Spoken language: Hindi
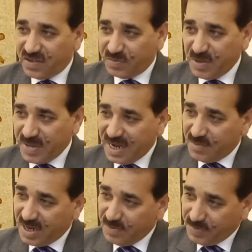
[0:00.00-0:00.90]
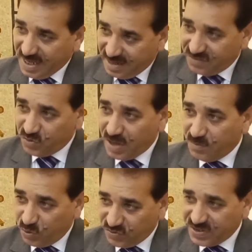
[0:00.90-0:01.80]
सबसे पहले हमारे पेरेंट्स जो
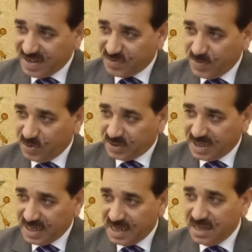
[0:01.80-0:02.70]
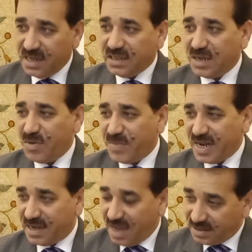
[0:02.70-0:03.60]
हैं वो स्ट्रेस में होते हैं जब
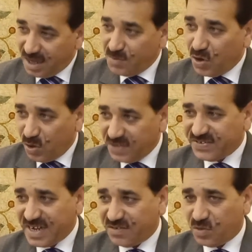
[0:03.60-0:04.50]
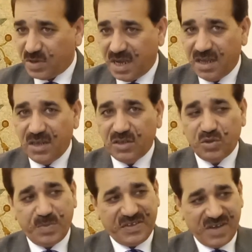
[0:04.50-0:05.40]
हमारा घर का माहौल स्ट्रेस होगा
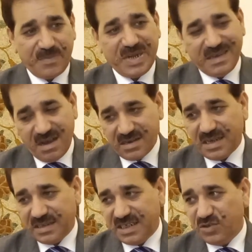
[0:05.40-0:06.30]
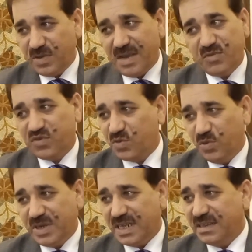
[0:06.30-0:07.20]
तो बच्चा अपनी कारकर्दगी जो है वो
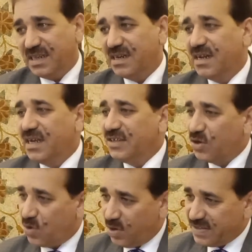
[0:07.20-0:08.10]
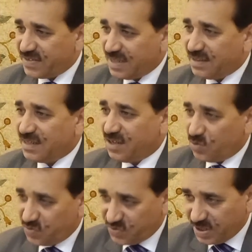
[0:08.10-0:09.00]
स्कूल के अंदर या कॉलेज के अंदर या
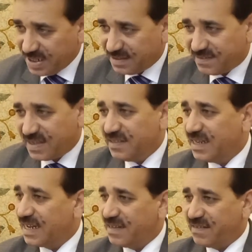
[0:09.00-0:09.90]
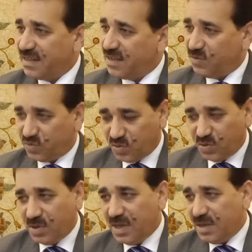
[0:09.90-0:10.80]
यूनिवर्सिटी के अंदर सही तरीके से
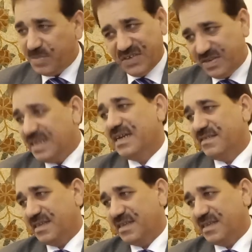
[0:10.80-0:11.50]
उसको पेश नहीं कर